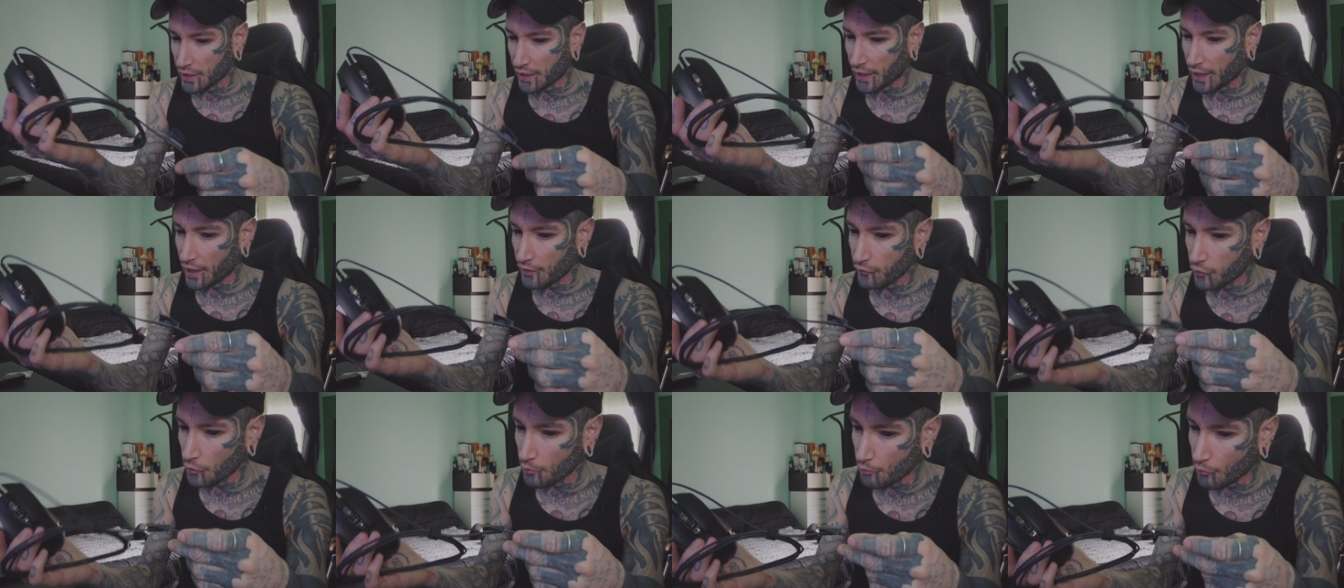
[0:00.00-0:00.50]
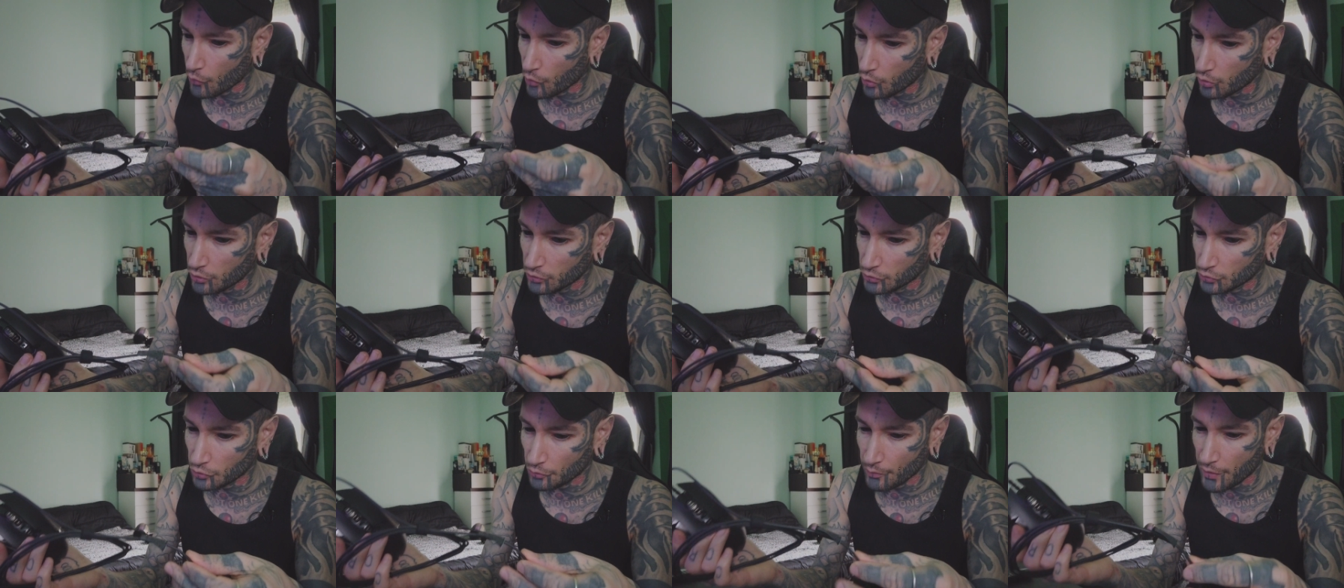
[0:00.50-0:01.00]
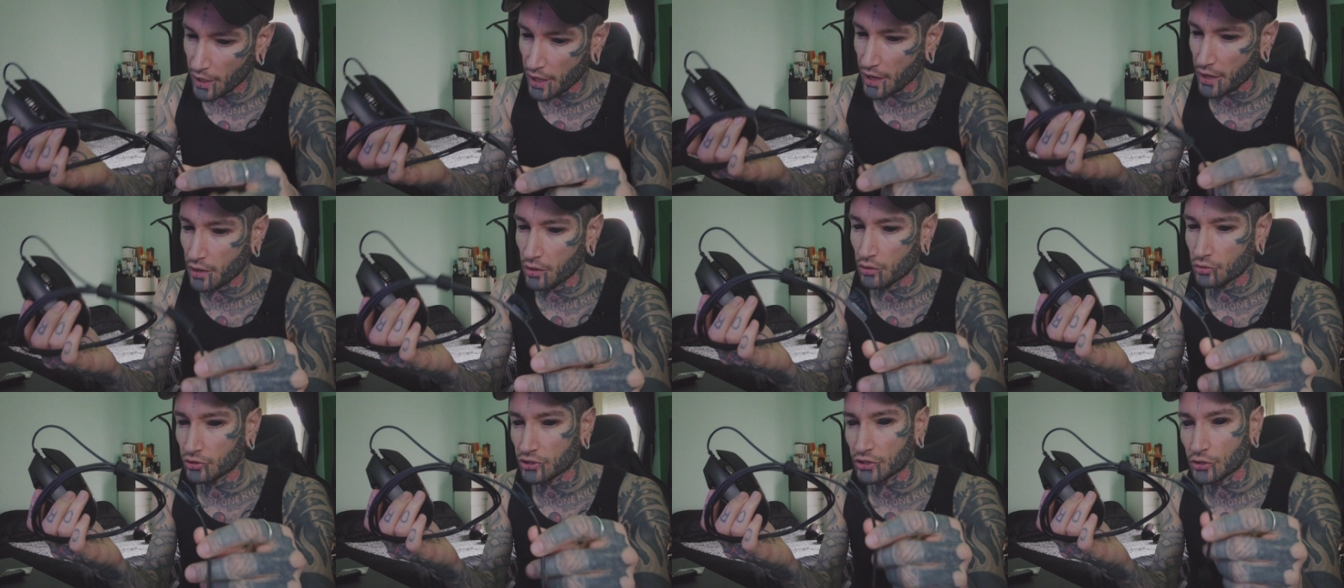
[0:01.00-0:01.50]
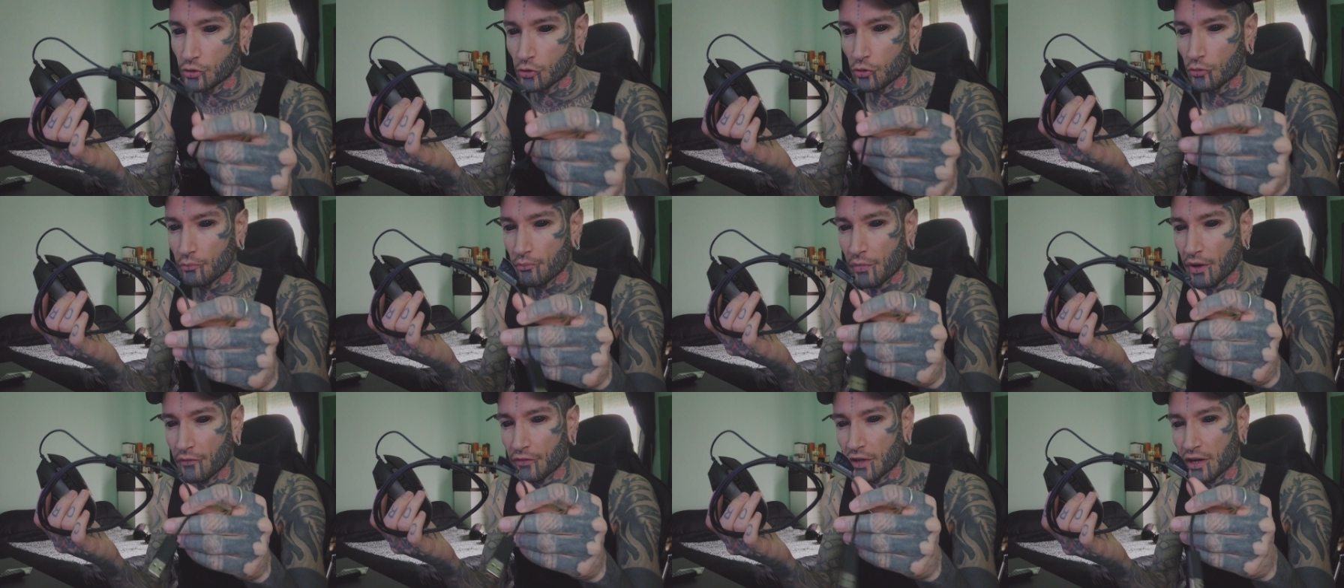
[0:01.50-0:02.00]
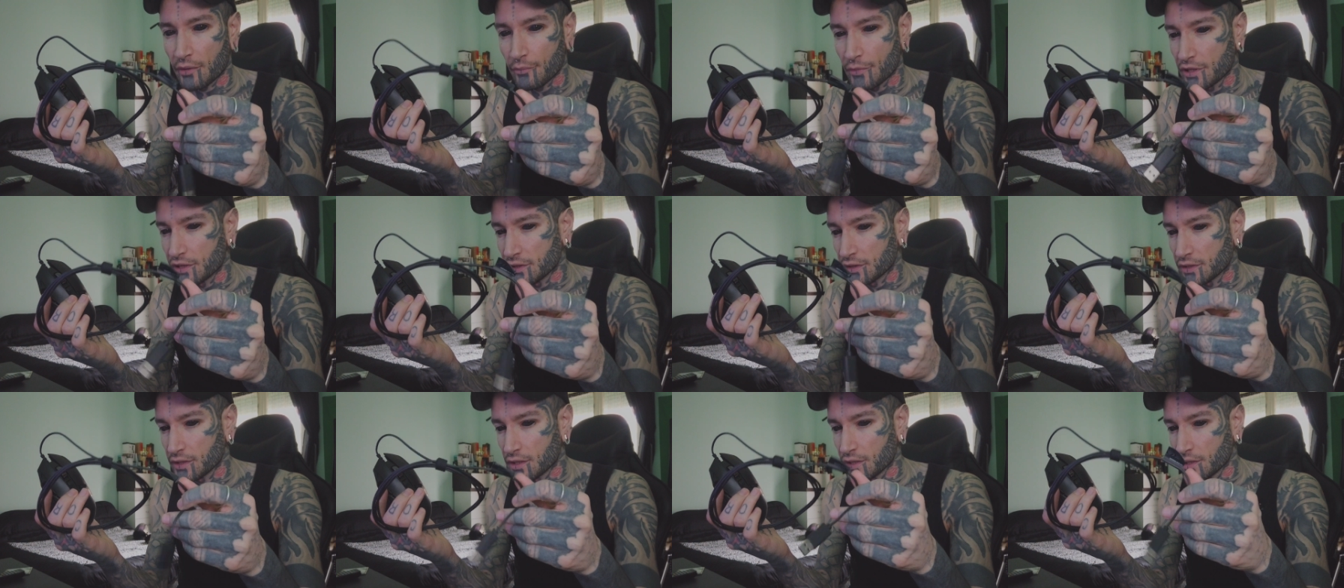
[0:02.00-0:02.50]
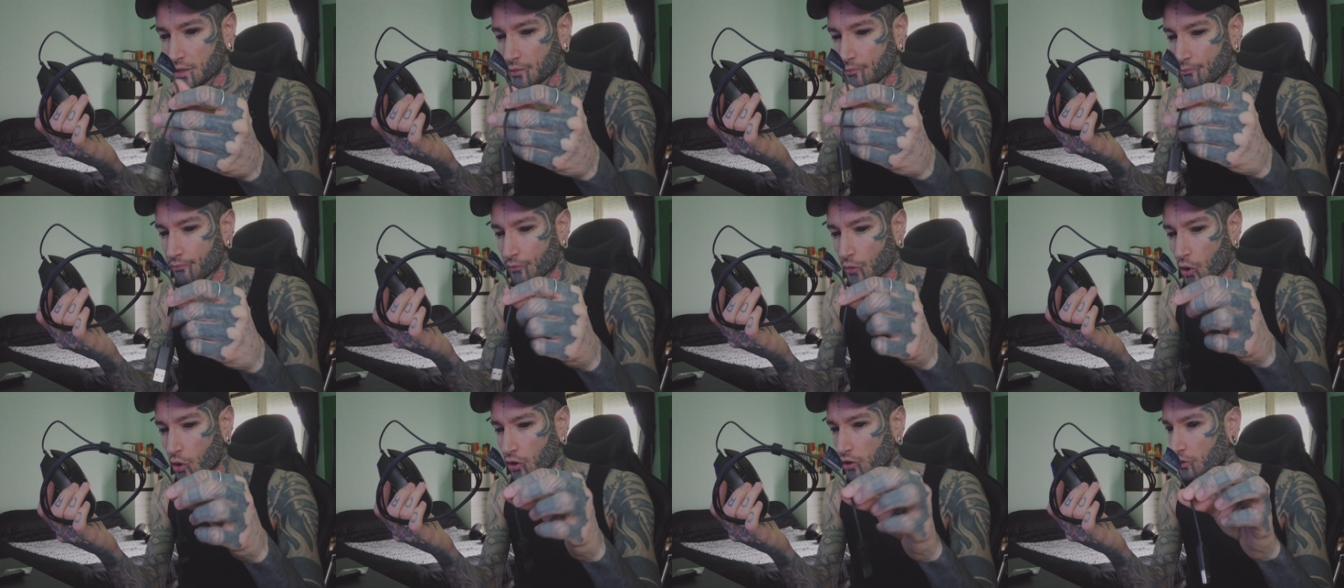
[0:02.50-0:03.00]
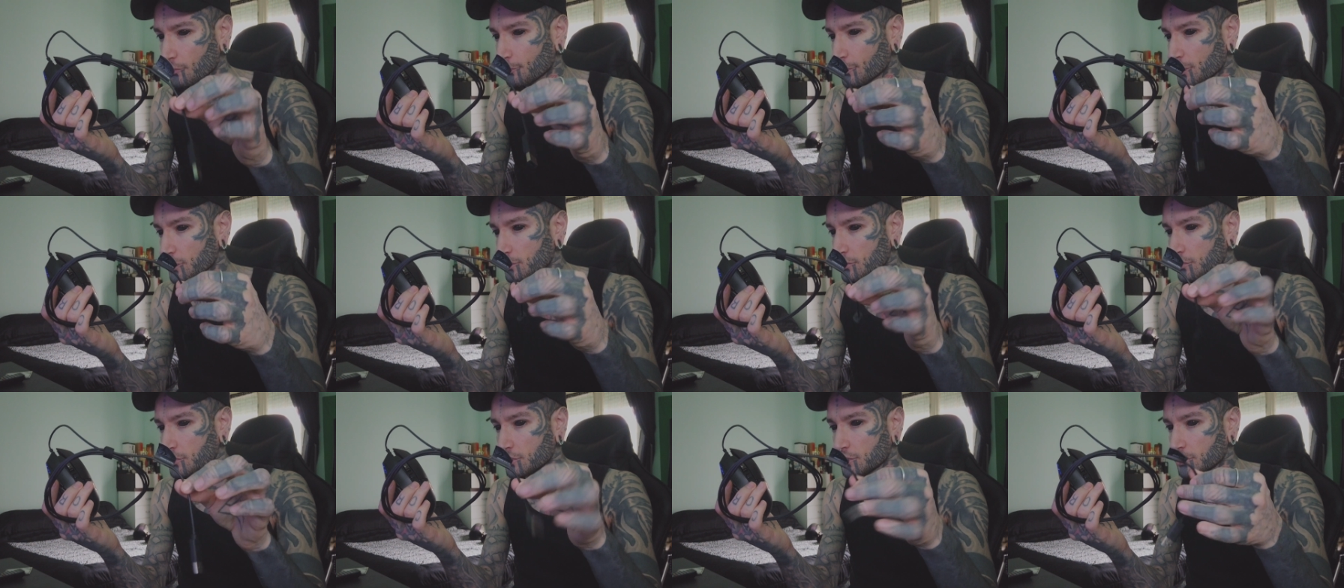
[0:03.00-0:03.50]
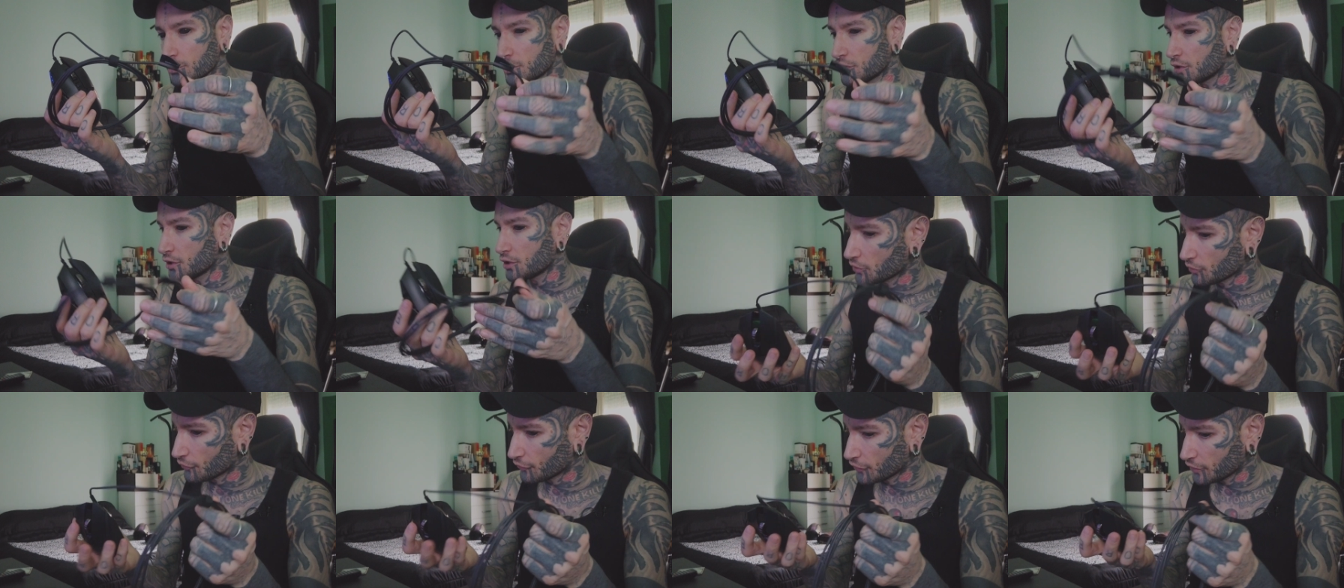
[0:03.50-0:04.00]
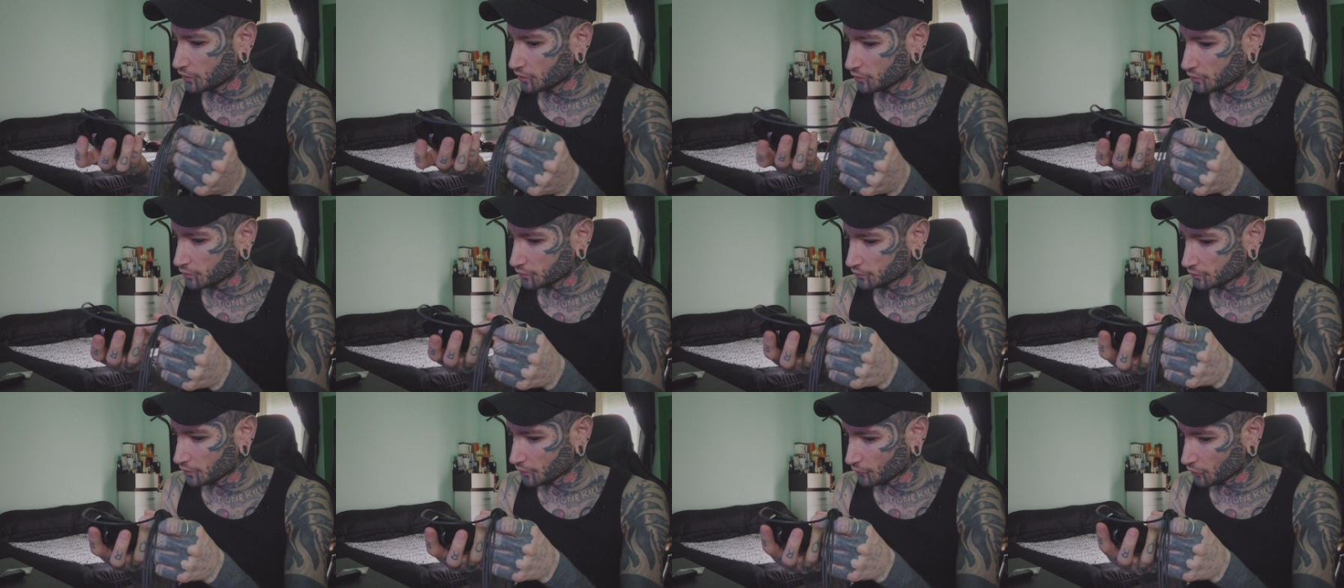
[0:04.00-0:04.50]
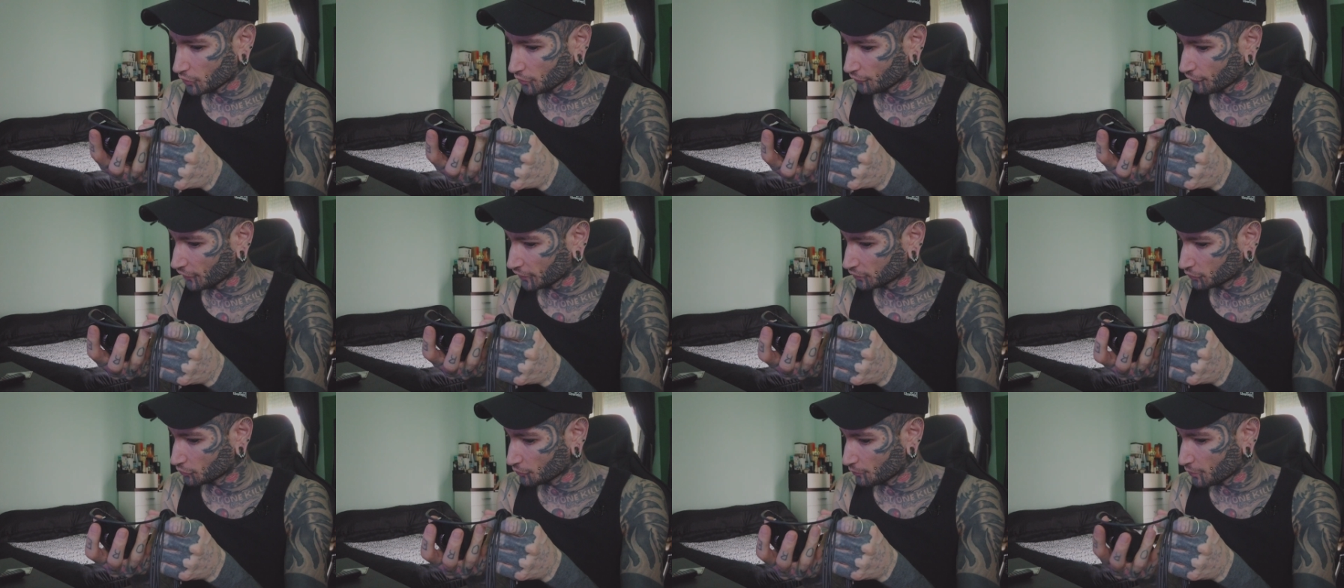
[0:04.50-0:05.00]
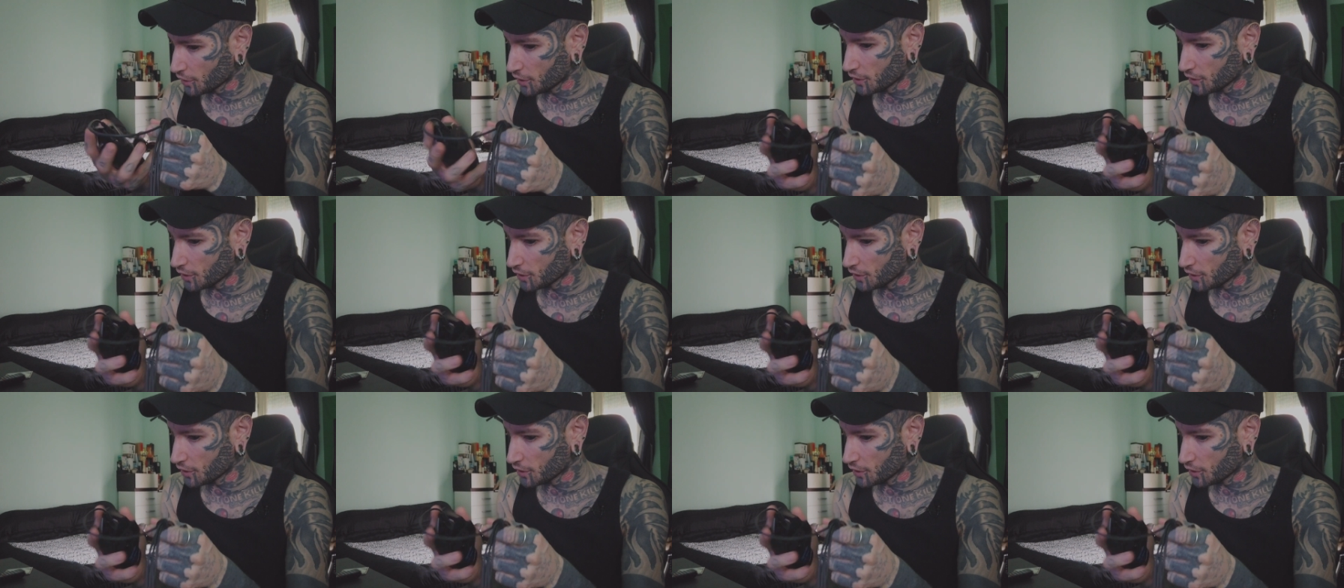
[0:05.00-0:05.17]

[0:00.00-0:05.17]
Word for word: Cavo molto bello, di gomma veramente morbido. Figo, figo, davvero fatto